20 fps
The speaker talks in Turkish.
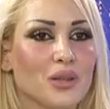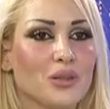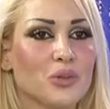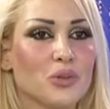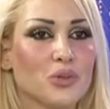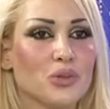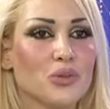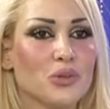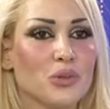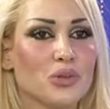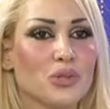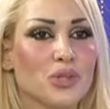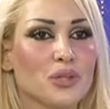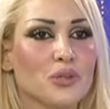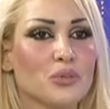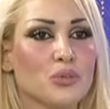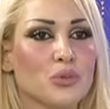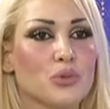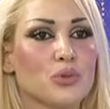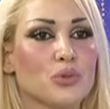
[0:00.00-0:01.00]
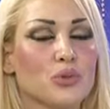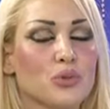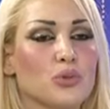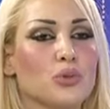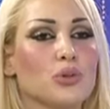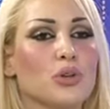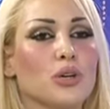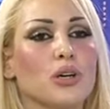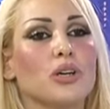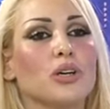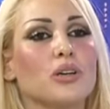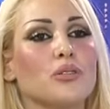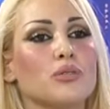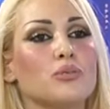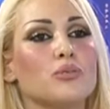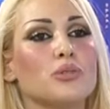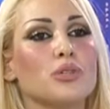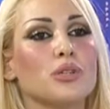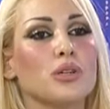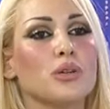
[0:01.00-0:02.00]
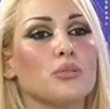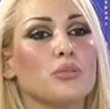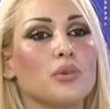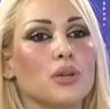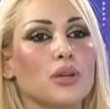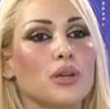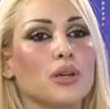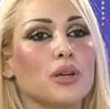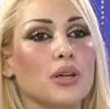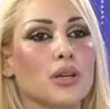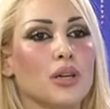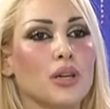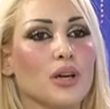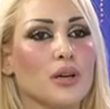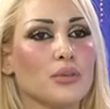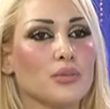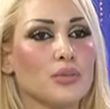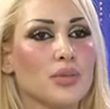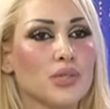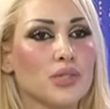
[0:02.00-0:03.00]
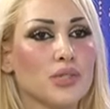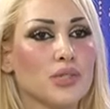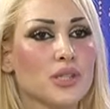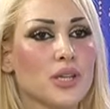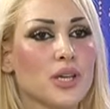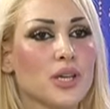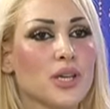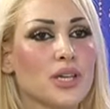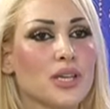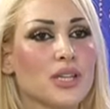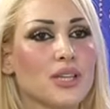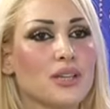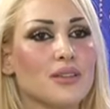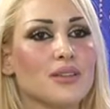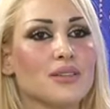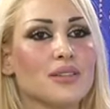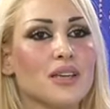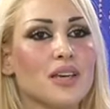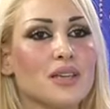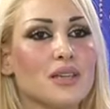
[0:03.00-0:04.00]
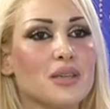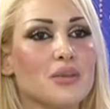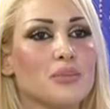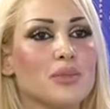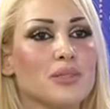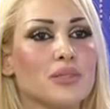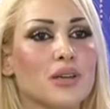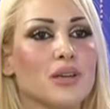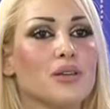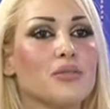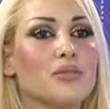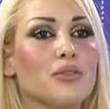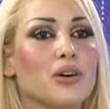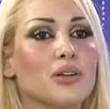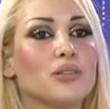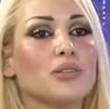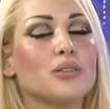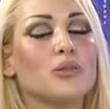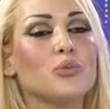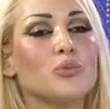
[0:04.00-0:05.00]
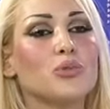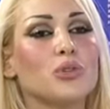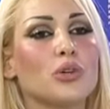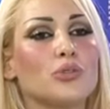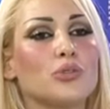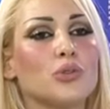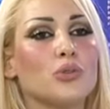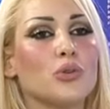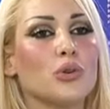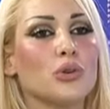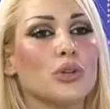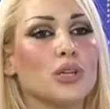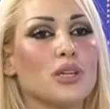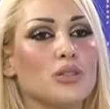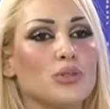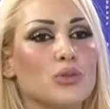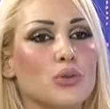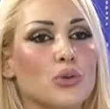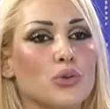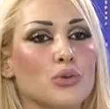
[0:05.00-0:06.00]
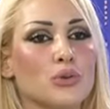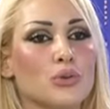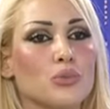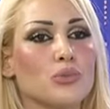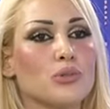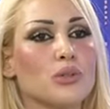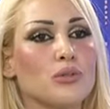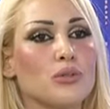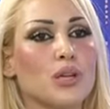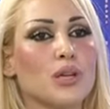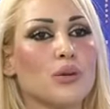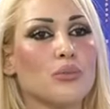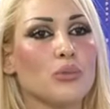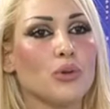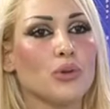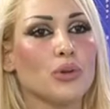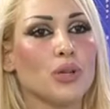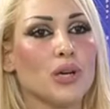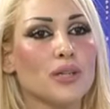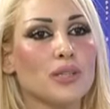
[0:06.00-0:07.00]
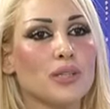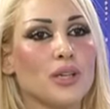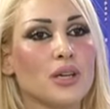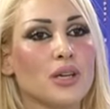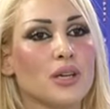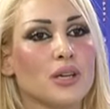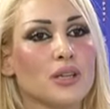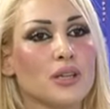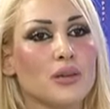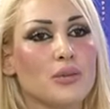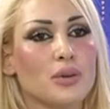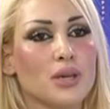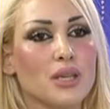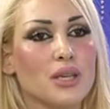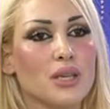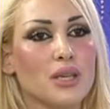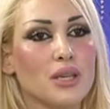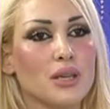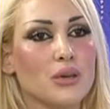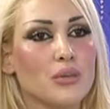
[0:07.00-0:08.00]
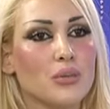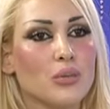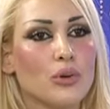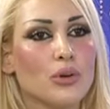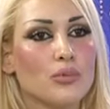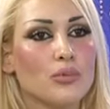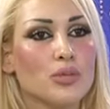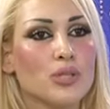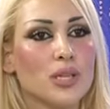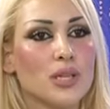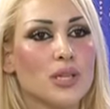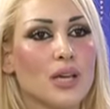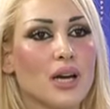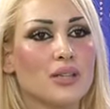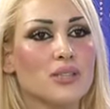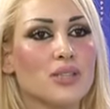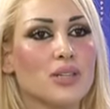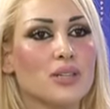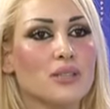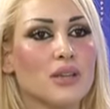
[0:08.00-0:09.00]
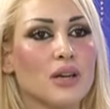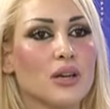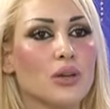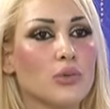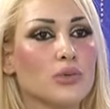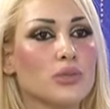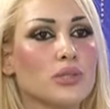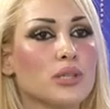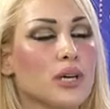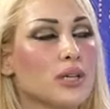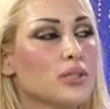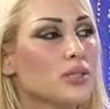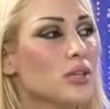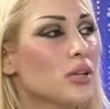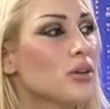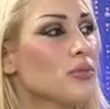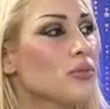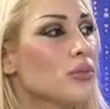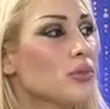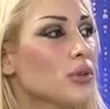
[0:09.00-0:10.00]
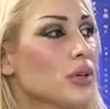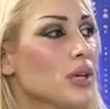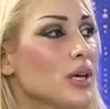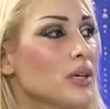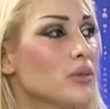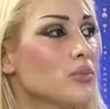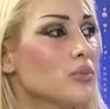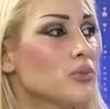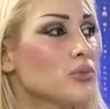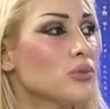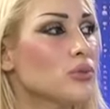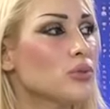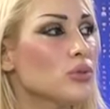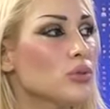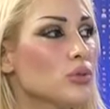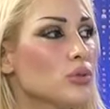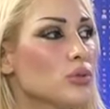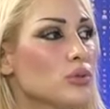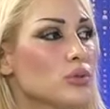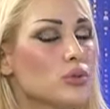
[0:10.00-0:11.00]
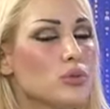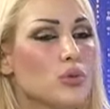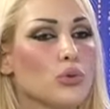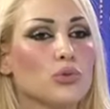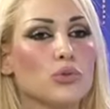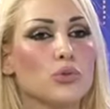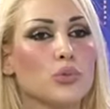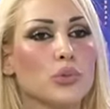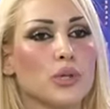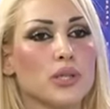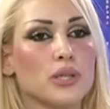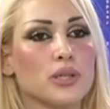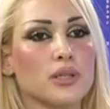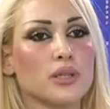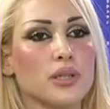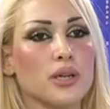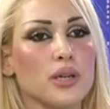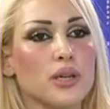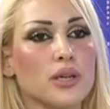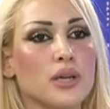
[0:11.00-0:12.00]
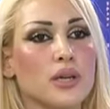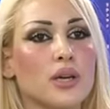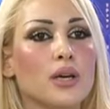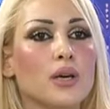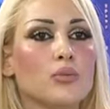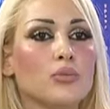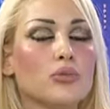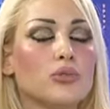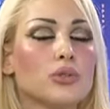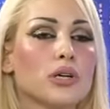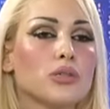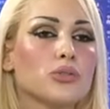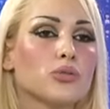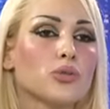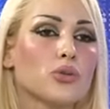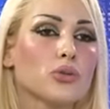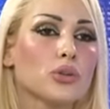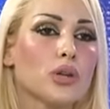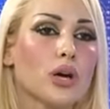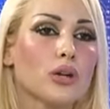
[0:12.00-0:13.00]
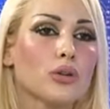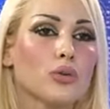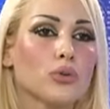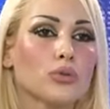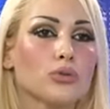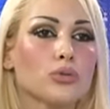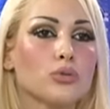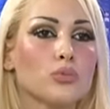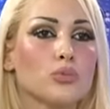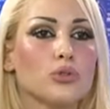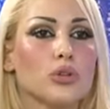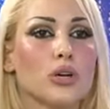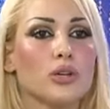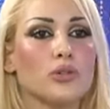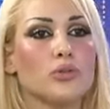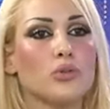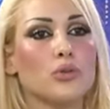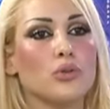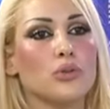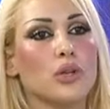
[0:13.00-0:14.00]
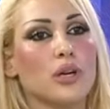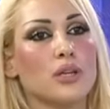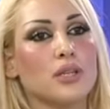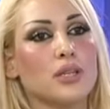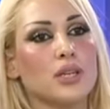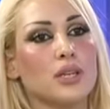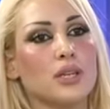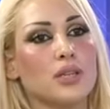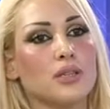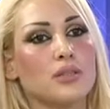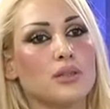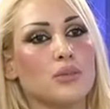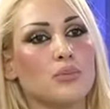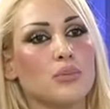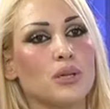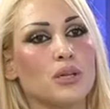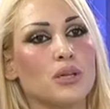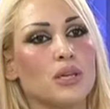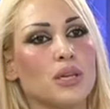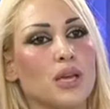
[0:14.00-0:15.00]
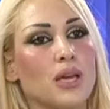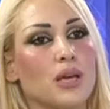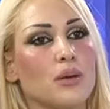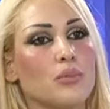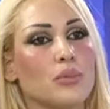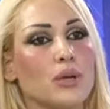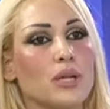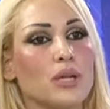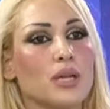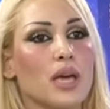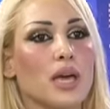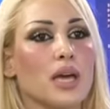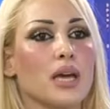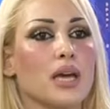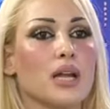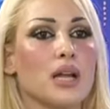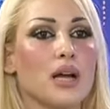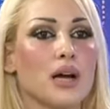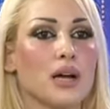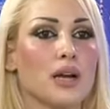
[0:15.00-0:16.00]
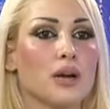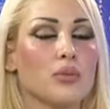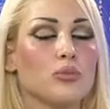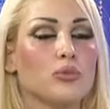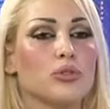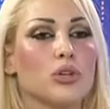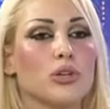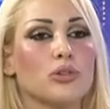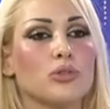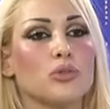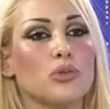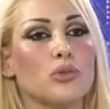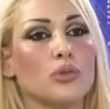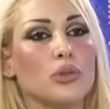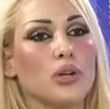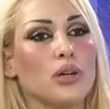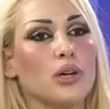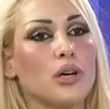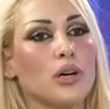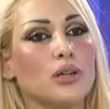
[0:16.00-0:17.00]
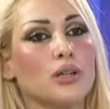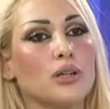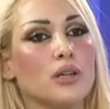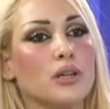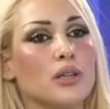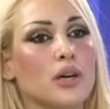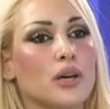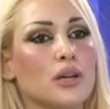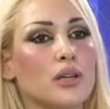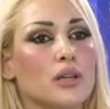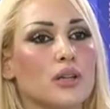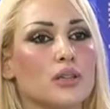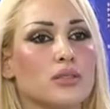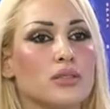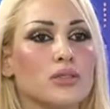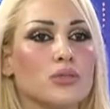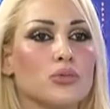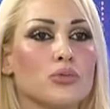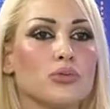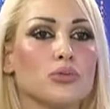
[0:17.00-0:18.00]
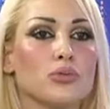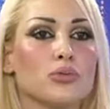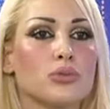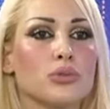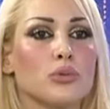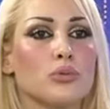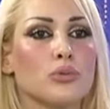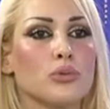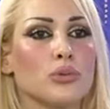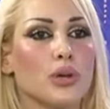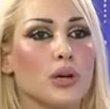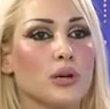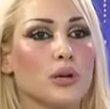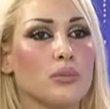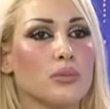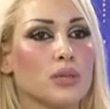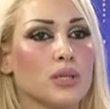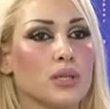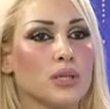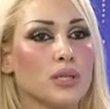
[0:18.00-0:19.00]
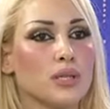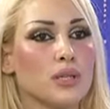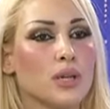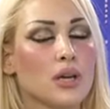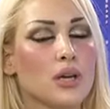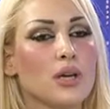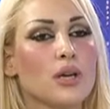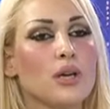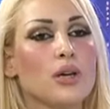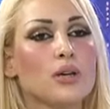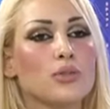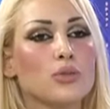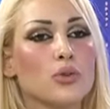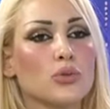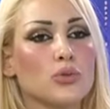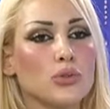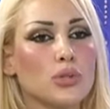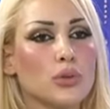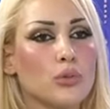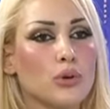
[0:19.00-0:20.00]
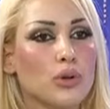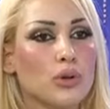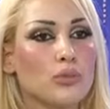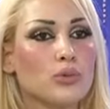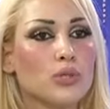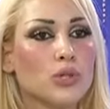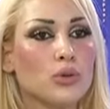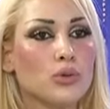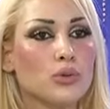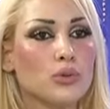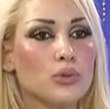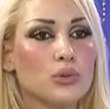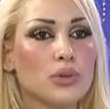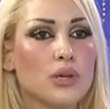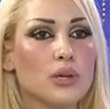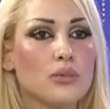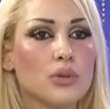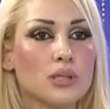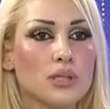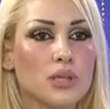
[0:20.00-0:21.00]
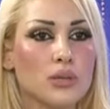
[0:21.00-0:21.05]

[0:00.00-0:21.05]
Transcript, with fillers: de onu söyleyecektim. Bütün dünya evrimcileri bir araya gelmiş. Yine de tek bir tane faydalı mutasyon örneği sorduğumuzda veremiyorlar. Evet. Demek ki böyle bir şey gerçekten yok. Sadece laf olarak bütün ıı, konuşmalarında Mutasyonlarla olur. Mutasyonlar genetik bilgiye bilgi eklerler. Mutasyonlar harikalar yaratır. Üst üste bunlar birikir. Sonuçta böyle bir şey olur diye masal